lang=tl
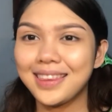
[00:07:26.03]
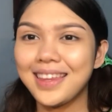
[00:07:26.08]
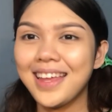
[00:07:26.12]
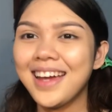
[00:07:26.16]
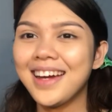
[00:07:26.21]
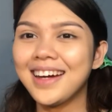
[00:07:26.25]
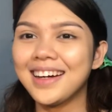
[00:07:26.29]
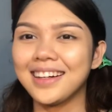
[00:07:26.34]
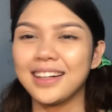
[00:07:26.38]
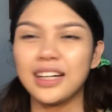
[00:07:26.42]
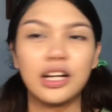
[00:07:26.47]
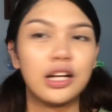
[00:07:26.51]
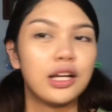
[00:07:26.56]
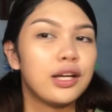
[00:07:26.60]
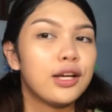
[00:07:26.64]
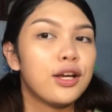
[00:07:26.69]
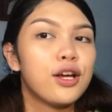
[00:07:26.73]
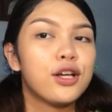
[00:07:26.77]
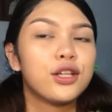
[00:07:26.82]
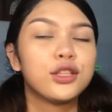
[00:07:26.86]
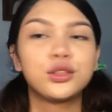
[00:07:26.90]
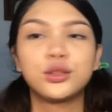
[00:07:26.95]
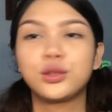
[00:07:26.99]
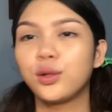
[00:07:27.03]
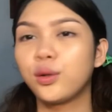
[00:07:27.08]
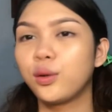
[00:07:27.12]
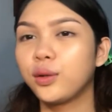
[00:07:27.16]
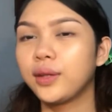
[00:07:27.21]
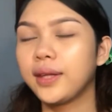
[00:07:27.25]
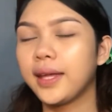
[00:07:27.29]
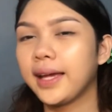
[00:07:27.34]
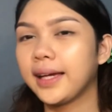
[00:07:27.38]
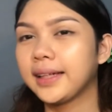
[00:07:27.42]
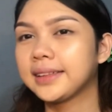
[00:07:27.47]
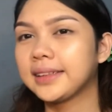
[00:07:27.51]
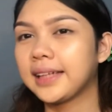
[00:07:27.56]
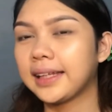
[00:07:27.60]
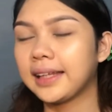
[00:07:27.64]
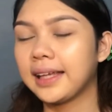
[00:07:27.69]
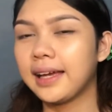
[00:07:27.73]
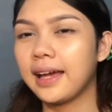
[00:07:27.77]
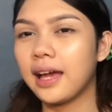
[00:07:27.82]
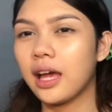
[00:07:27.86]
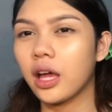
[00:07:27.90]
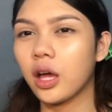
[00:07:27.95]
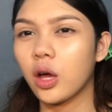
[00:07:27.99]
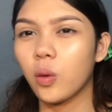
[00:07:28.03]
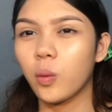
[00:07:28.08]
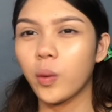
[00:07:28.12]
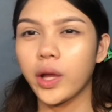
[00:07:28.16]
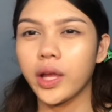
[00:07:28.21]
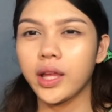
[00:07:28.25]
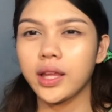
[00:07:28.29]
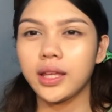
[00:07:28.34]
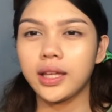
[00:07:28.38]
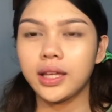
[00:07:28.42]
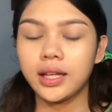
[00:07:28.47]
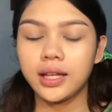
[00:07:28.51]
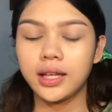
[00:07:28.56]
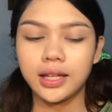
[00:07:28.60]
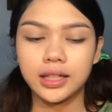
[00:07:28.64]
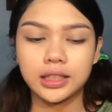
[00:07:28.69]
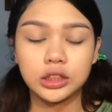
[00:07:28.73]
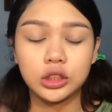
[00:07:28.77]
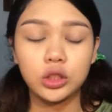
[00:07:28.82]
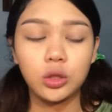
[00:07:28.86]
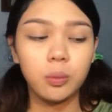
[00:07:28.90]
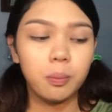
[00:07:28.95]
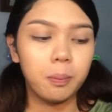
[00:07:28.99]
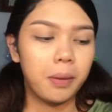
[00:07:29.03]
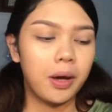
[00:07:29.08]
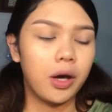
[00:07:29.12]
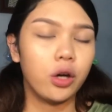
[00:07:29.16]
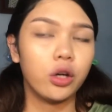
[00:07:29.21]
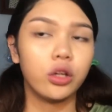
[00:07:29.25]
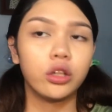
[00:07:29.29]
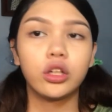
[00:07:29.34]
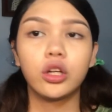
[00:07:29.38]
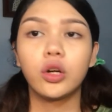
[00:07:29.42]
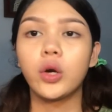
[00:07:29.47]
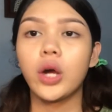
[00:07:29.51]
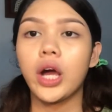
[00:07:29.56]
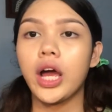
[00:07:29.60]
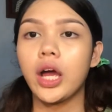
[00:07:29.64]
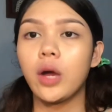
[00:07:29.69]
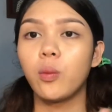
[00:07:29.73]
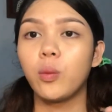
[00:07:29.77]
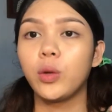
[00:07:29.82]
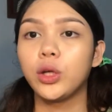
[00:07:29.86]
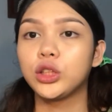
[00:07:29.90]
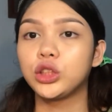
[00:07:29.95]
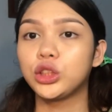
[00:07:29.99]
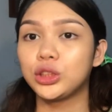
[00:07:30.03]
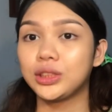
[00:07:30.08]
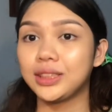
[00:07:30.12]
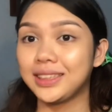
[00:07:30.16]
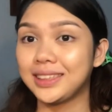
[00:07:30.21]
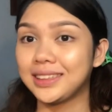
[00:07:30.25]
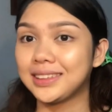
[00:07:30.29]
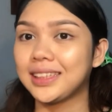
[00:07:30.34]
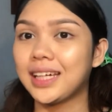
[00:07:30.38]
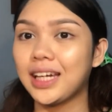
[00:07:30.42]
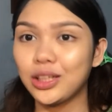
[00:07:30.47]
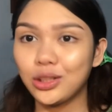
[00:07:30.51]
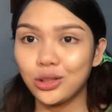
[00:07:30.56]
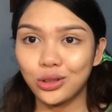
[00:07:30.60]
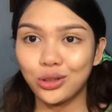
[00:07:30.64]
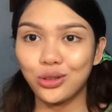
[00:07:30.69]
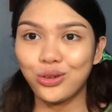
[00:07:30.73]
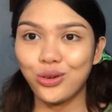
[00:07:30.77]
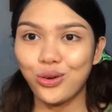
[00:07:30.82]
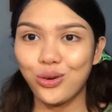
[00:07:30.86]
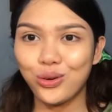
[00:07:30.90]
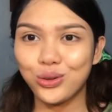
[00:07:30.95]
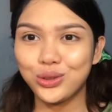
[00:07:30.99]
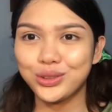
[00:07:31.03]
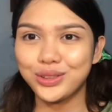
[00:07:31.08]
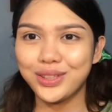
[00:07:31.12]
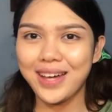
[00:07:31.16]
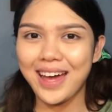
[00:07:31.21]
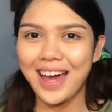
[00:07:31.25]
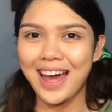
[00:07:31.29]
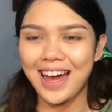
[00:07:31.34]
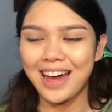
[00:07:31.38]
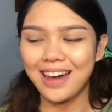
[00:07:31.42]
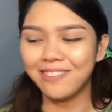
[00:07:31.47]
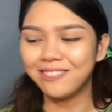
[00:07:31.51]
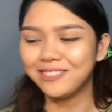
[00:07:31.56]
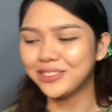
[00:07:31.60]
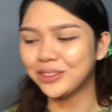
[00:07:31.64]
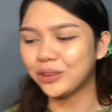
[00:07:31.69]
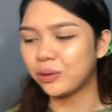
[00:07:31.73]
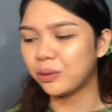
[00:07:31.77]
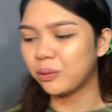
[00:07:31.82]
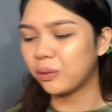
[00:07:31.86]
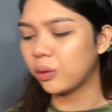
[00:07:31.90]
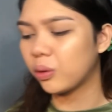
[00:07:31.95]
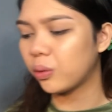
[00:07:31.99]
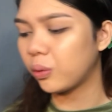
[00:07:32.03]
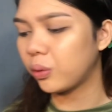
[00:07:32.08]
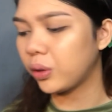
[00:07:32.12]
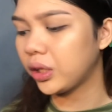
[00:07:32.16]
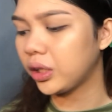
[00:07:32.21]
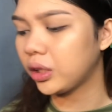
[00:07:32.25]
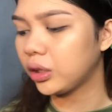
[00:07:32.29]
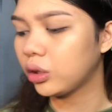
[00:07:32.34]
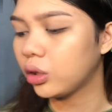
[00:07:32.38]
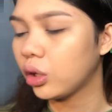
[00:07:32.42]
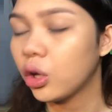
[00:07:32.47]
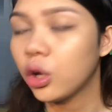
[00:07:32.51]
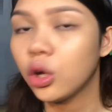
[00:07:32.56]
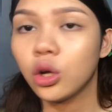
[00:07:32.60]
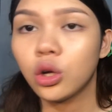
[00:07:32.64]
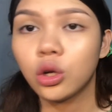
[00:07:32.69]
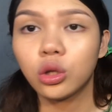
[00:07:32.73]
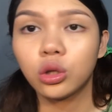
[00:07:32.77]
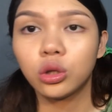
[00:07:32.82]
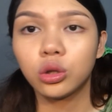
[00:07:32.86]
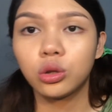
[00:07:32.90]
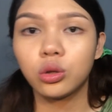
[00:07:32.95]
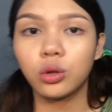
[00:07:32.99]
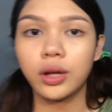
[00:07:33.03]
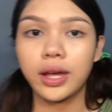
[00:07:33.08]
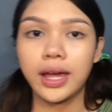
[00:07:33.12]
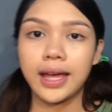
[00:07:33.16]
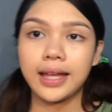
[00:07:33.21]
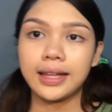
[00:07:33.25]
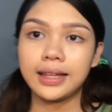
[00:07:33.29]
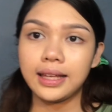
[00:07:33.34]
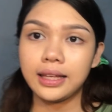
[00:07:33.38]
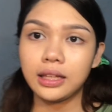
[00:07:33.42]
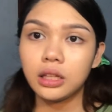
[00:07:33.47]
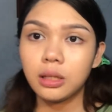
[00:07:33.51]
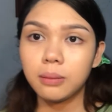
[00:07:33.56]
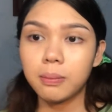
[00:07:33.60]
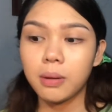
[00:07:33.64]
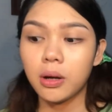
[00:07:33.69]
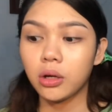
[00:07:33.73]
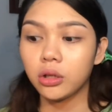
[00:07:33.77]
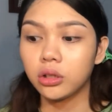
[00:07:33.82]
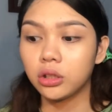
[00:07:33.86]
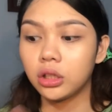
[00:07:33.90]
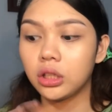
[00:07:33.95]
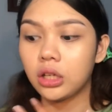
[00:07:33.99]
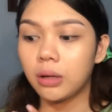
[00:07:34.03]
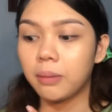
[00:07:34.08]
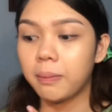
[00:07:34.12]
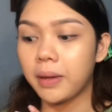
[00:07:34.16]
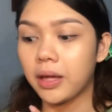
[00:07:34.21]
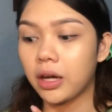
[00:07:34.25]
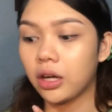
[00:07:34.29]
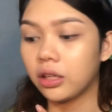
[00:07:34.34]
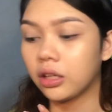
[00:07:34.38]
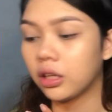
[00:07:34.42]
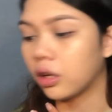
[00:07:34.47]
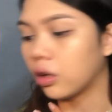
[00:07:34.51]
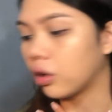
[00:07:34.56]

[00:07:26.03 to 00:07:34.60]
There. So, next natin gagawin is yung powder, uh, which is I don't also have. So, I'm going to get any powder na meron